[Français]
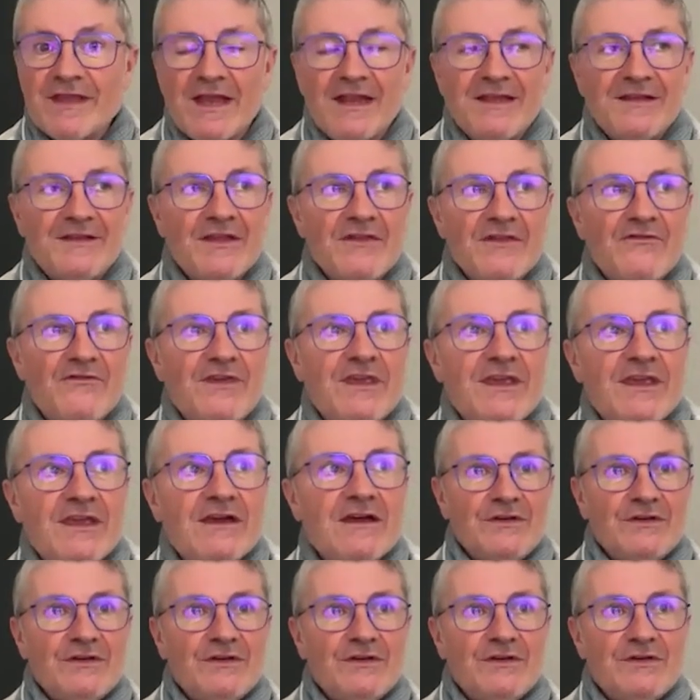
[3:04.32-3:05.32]
qualité de vie,
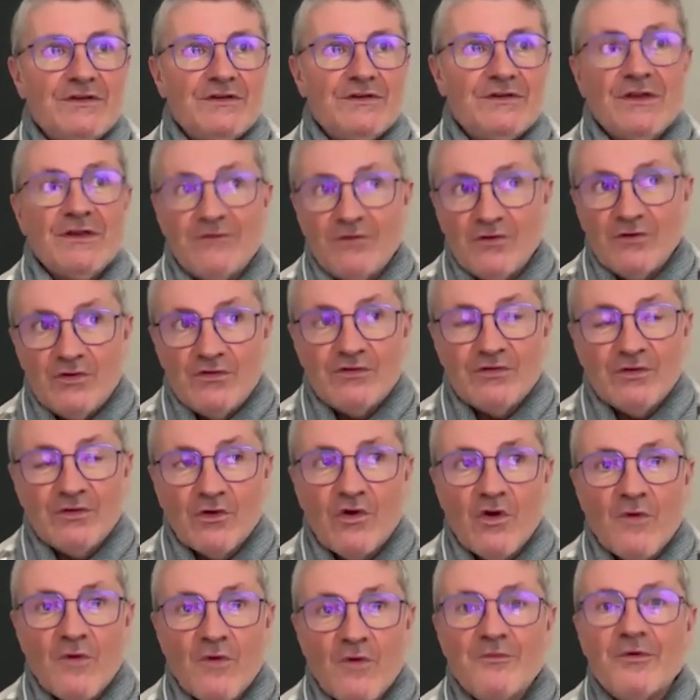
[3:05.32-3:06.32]
les évolutions
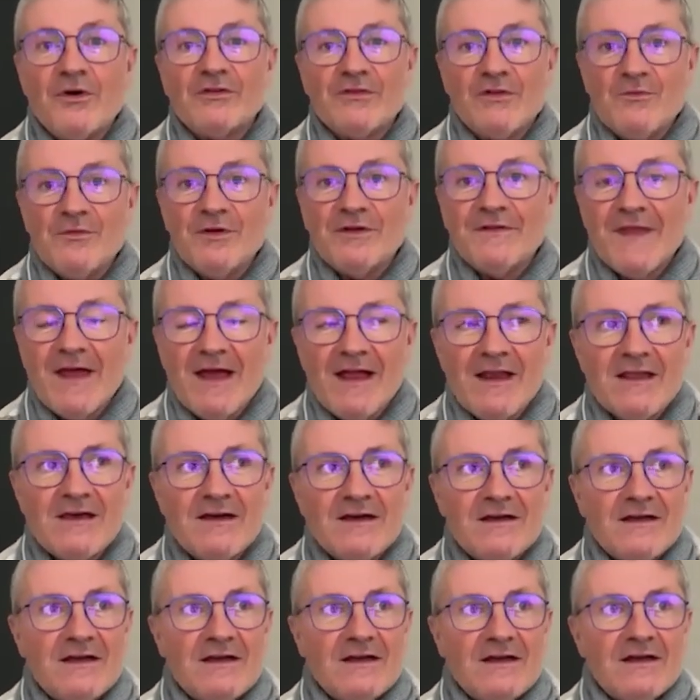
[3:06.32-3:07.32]

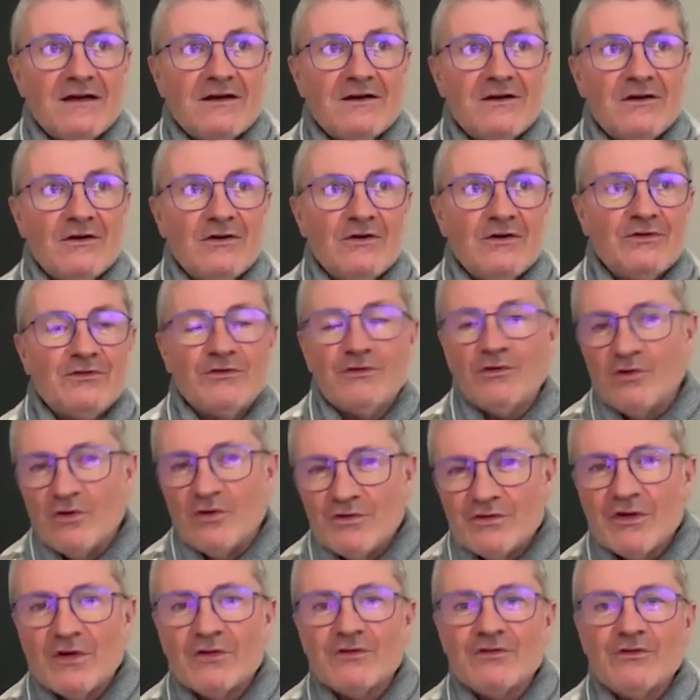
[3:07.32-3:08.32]
comportementales euh, sur le
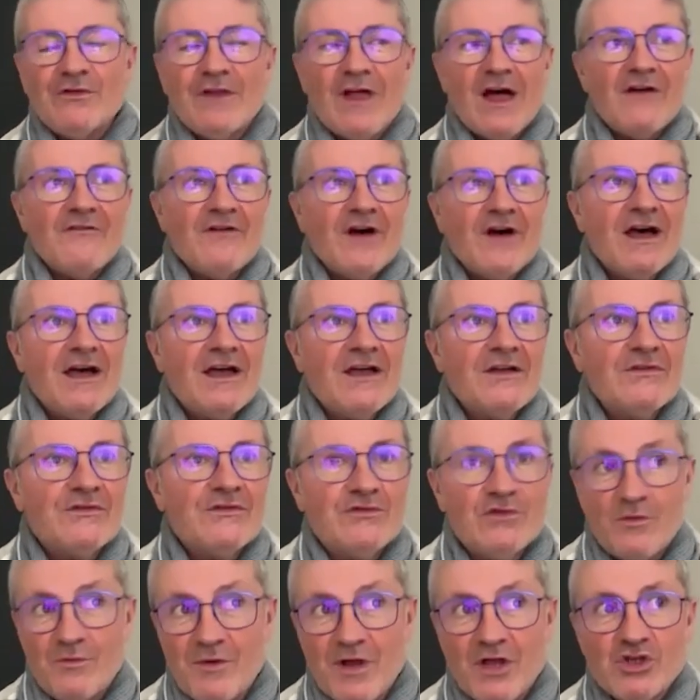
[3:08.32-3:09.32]
sens du travail,
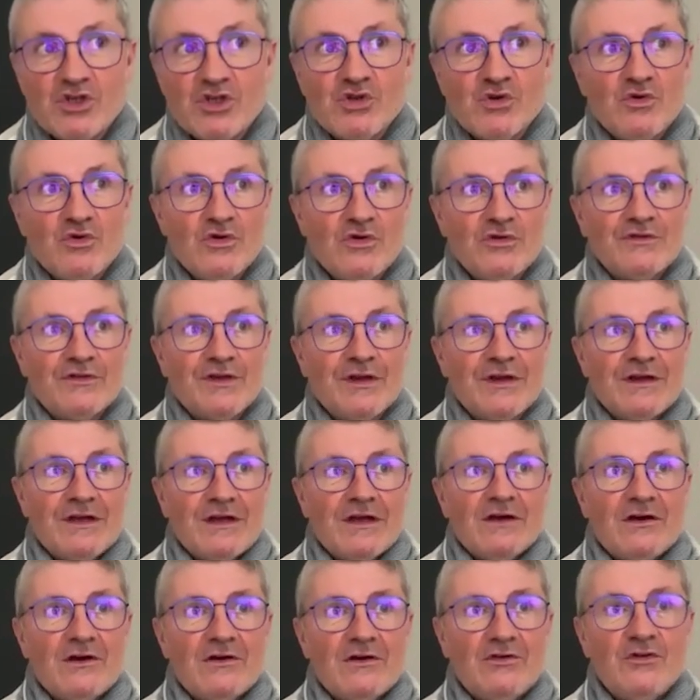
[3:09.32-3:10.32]
sur plein de choses,
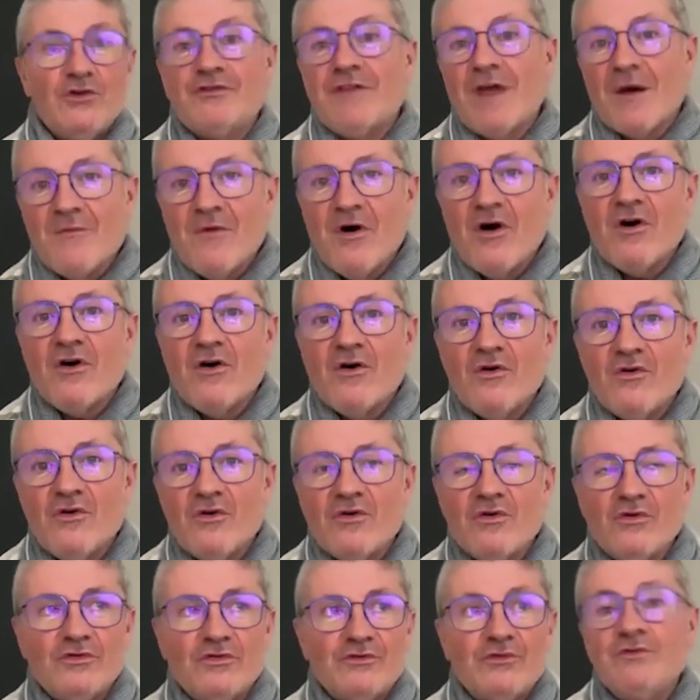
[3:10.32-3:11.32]
notamment
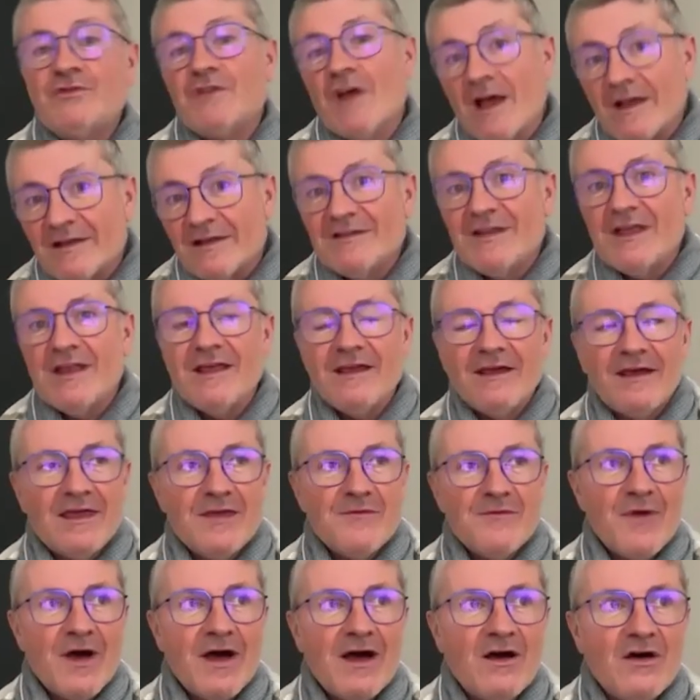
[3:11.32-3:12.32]
tout ça accéléré
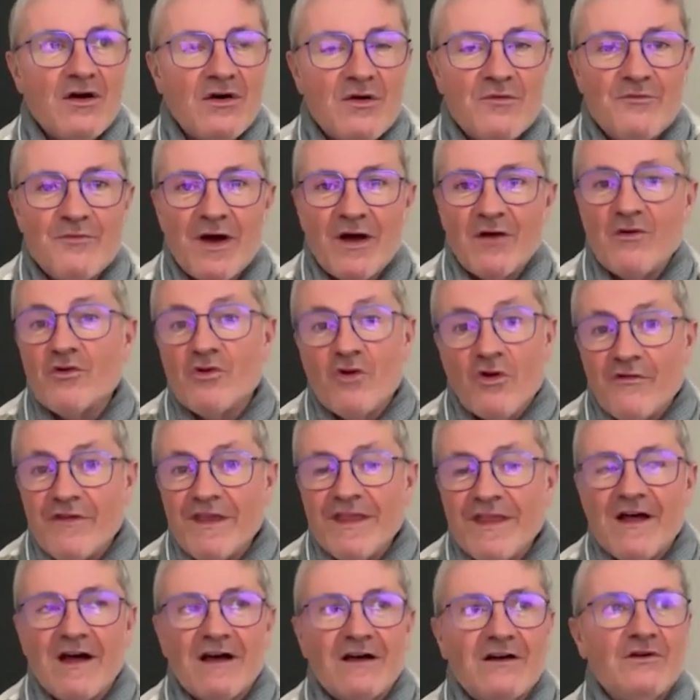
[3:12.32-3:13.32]
par, par le
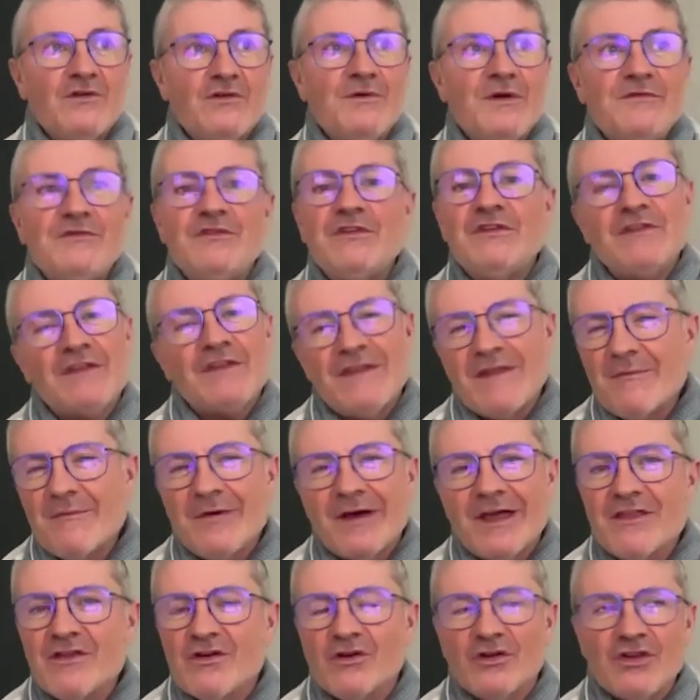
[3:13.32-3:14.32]
Covid, hein, même si c'était
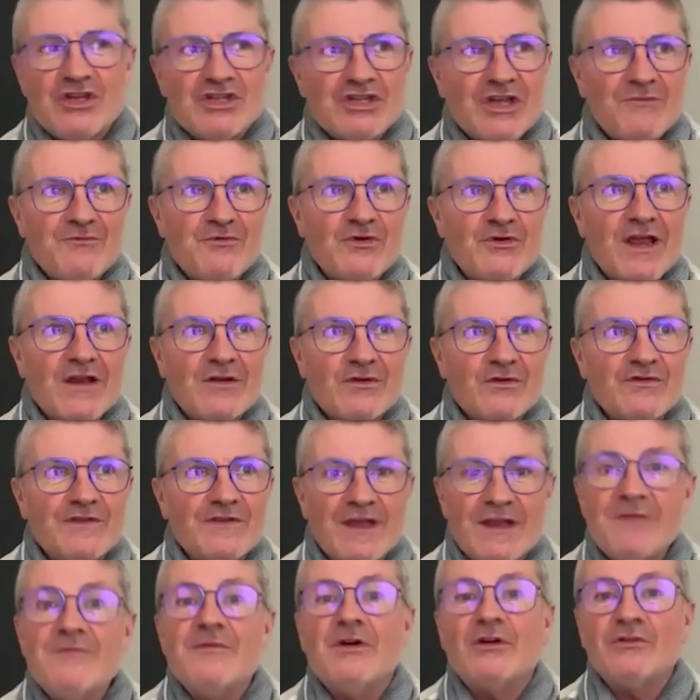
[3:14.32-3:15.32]
prégnant déjà depuis quelques
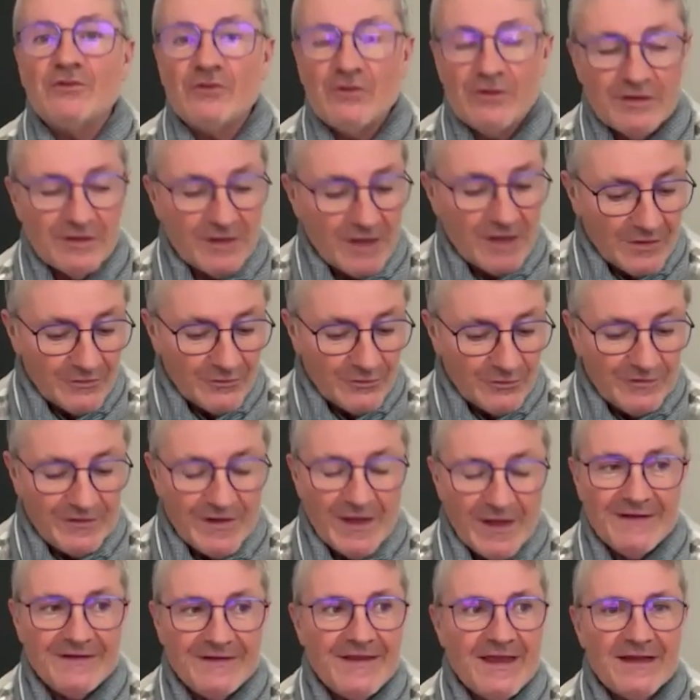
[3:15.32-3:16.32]
années, mais en tout cas, tout ça
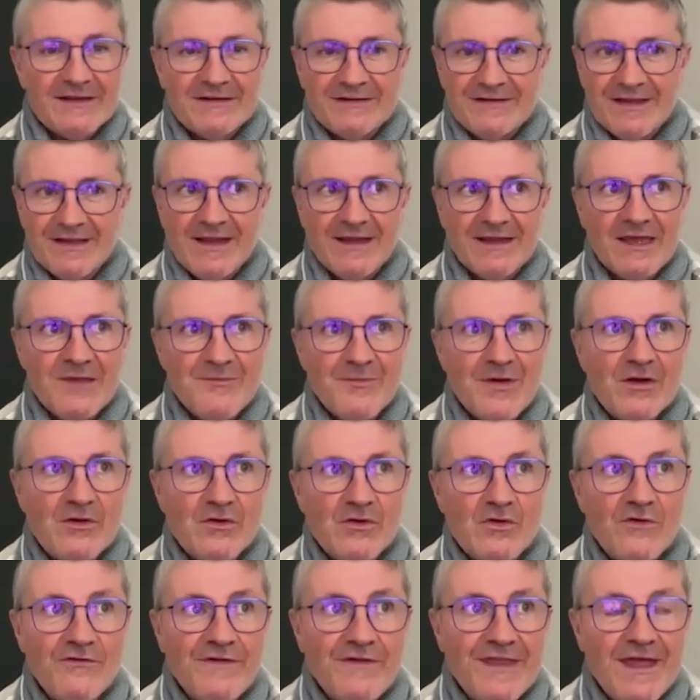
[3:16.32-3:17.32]
a été accéléré par le
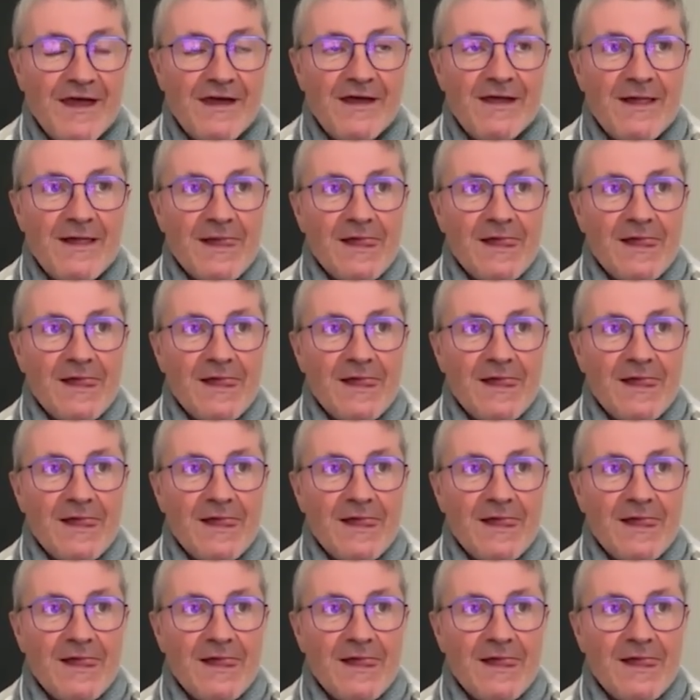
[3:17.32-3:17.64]
Covid.